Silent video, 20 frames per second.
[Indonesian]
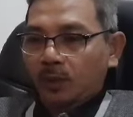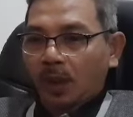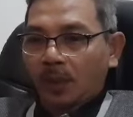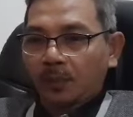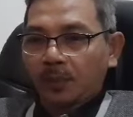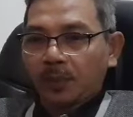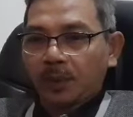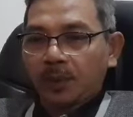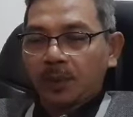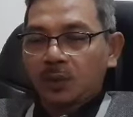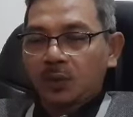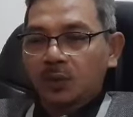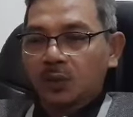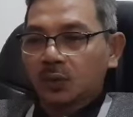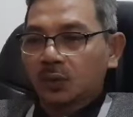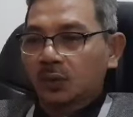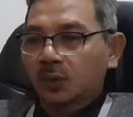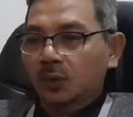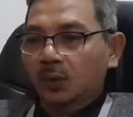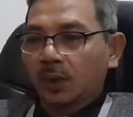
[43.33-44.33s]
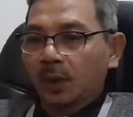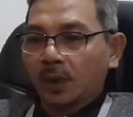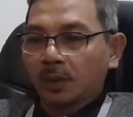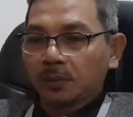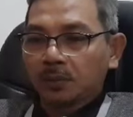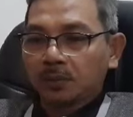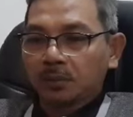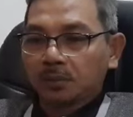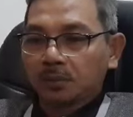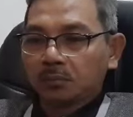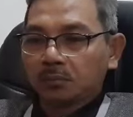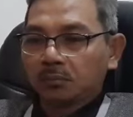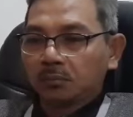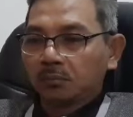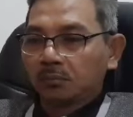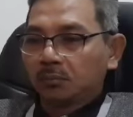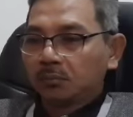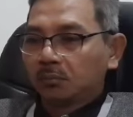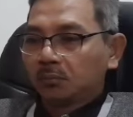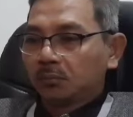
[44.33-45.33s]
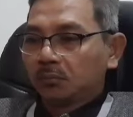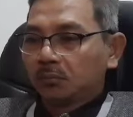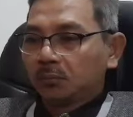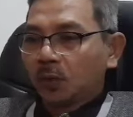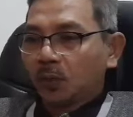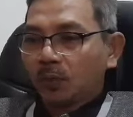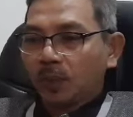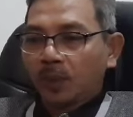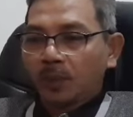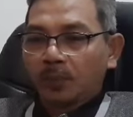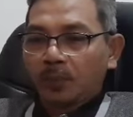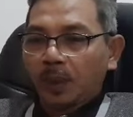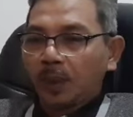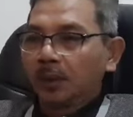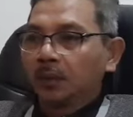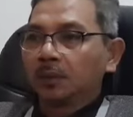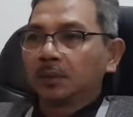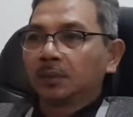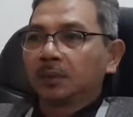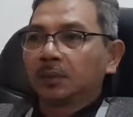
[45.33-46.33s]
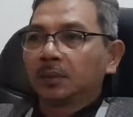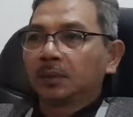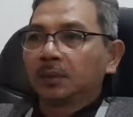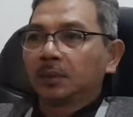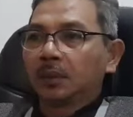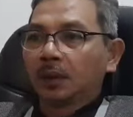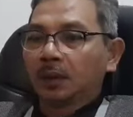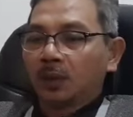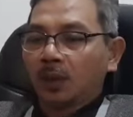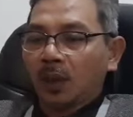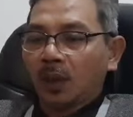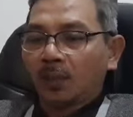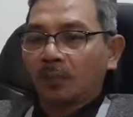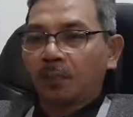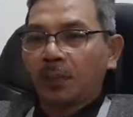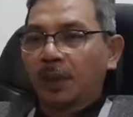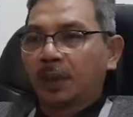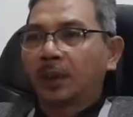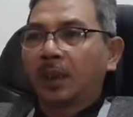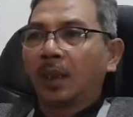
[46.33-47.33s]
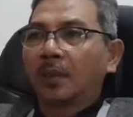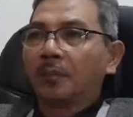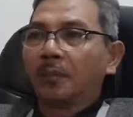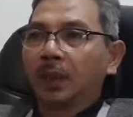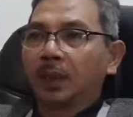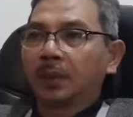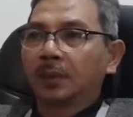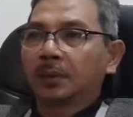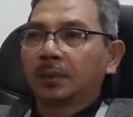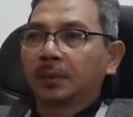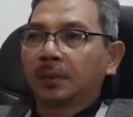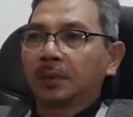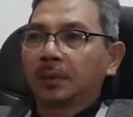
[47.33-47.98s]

Tapi justru yang pemimpin atau yang pegang mic